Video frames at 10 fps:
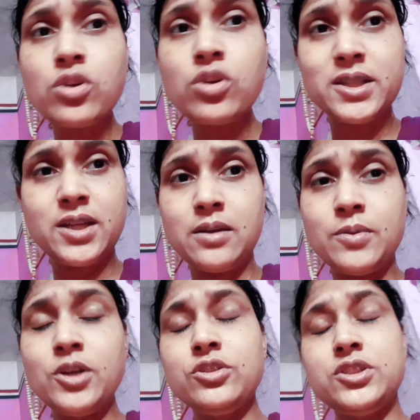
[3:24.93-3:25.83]
সবার দ্বারা
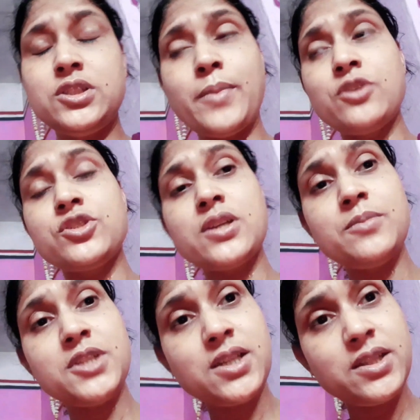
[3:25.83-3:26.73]
বলো যে মানুষকে
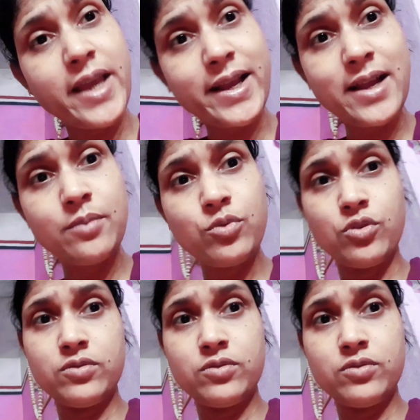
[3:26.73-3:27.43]
আমি সেটা দেখাবো